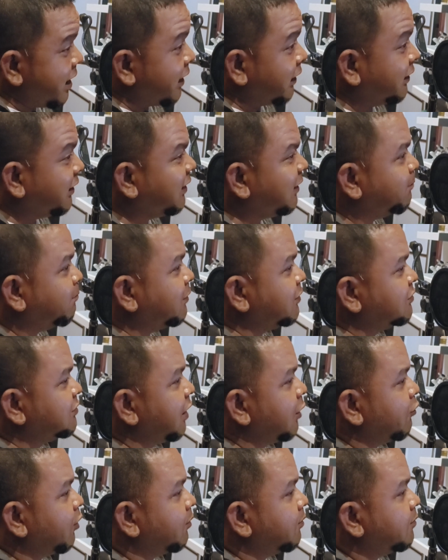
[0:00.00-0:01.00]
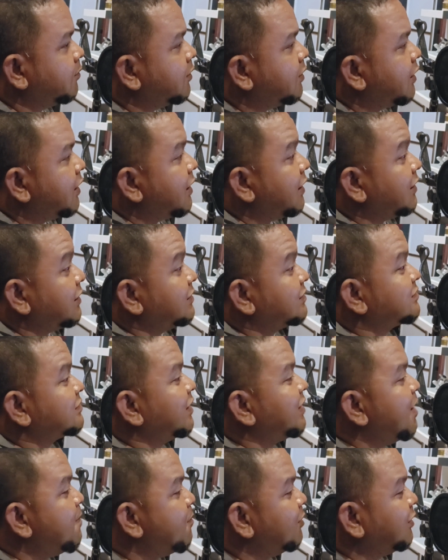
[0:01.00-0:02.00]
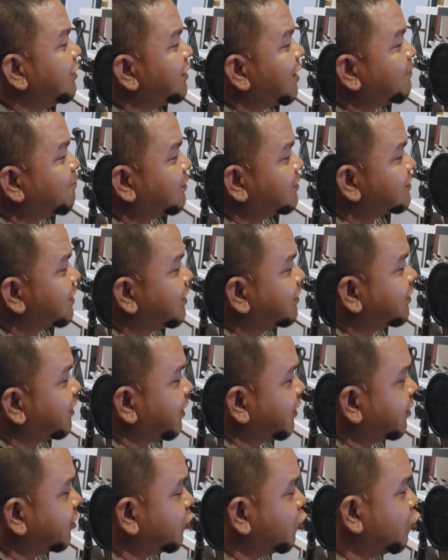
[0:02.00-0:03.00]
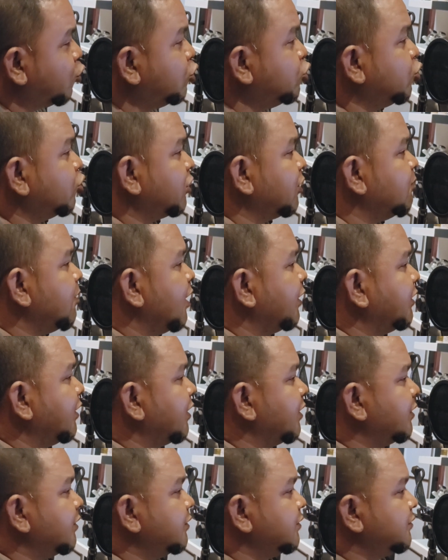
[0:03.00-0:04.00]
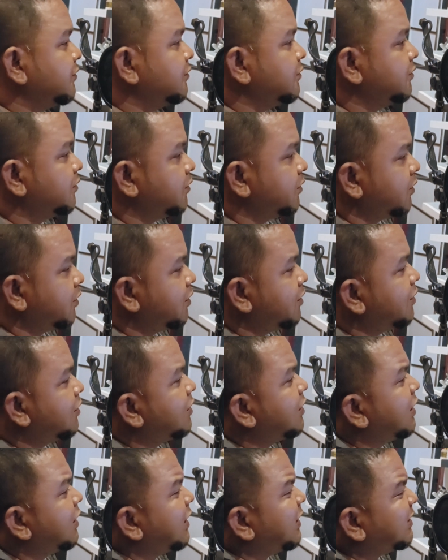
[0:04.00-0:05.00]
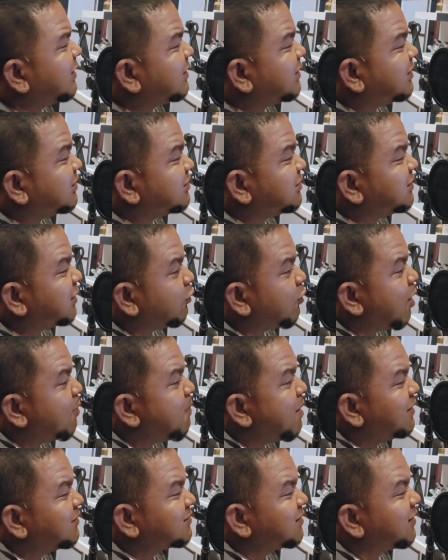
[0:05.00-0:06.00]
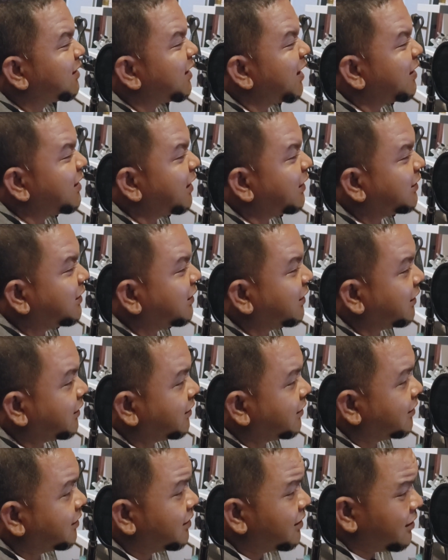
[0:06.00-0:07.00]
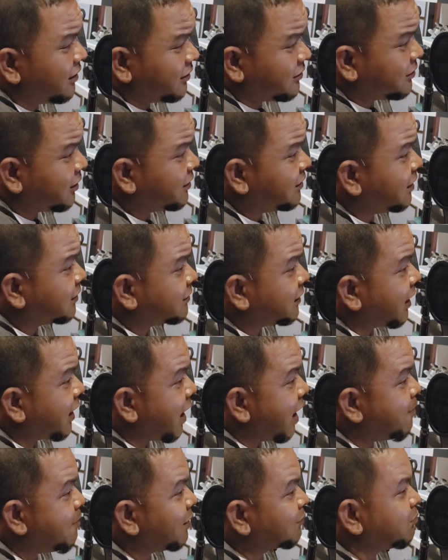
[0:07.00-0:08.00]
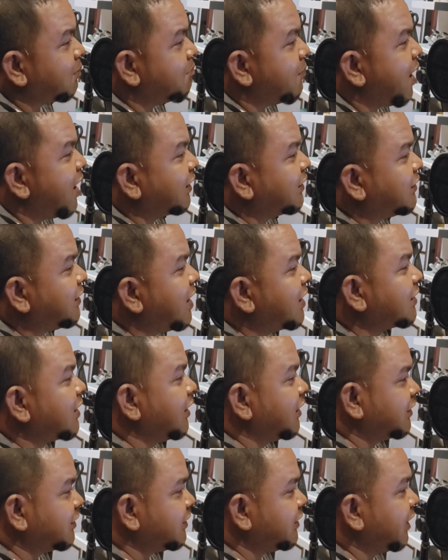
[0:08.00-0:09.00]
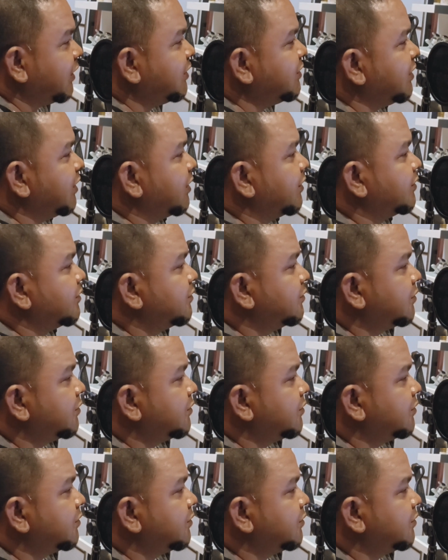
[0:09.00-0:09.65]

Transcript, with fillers: Lilip menjawab, saya mendirikan pesantren untuk ibadah. Jawaban sederhana ini ternyata amat membahagiakan kiainya.